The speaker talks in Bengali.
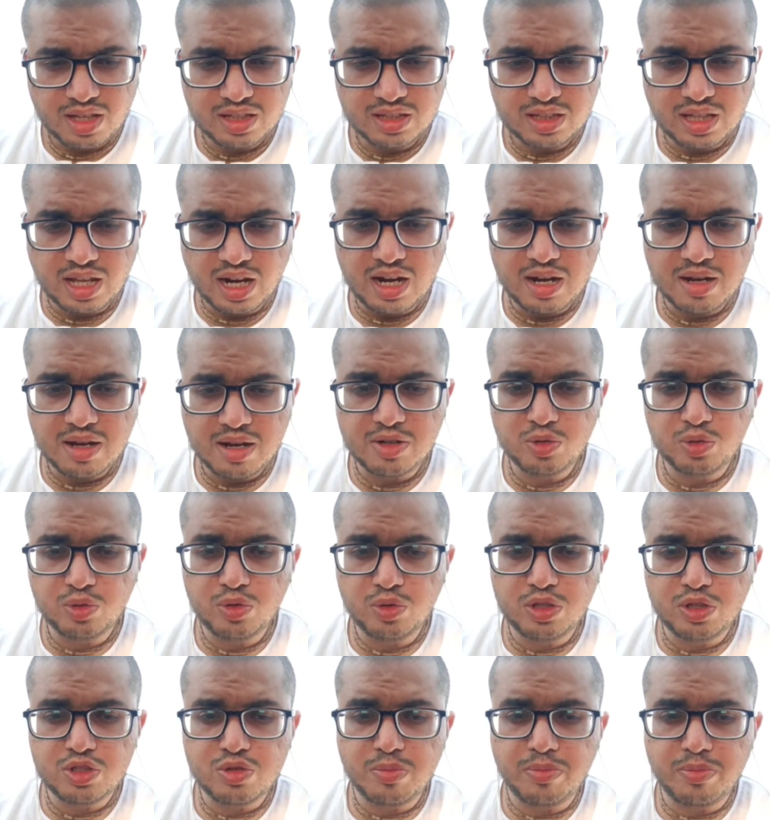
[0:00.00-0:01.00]
তারা নতুন
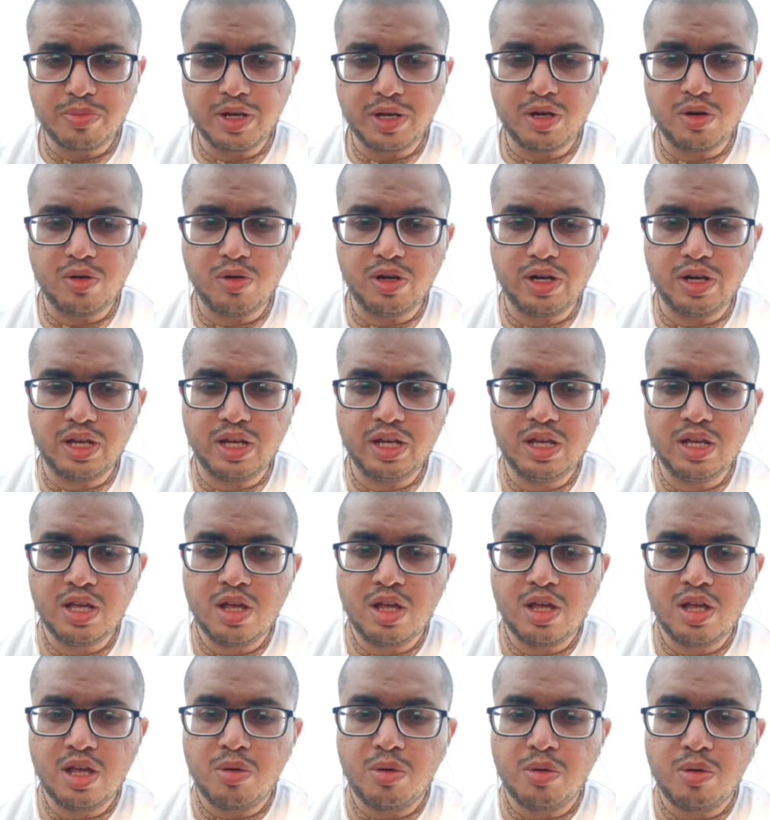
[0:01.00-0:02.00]
কিছু বের করে
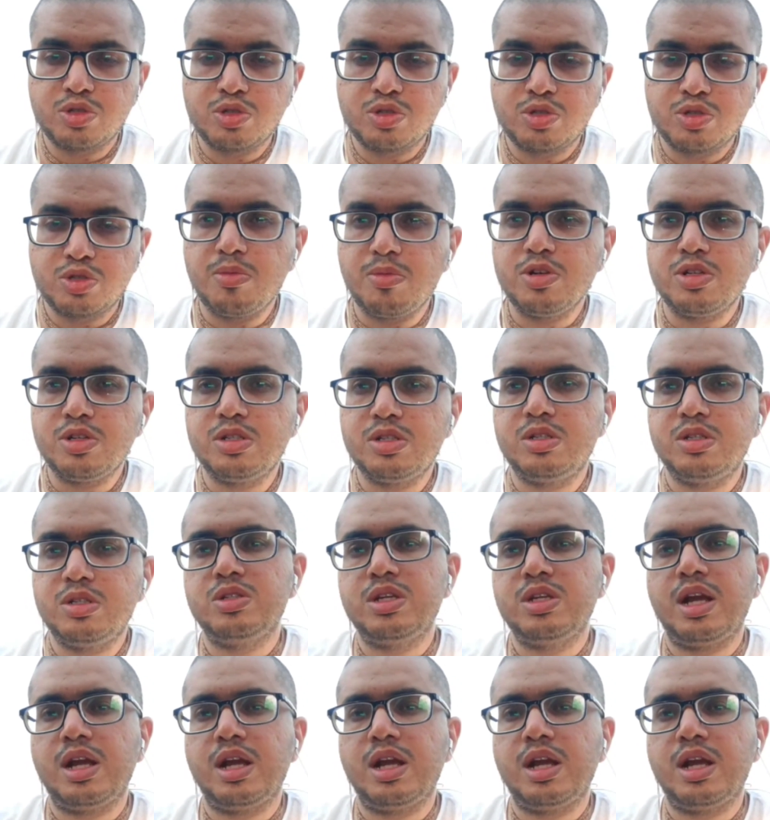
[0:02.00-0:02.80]
সমস্ত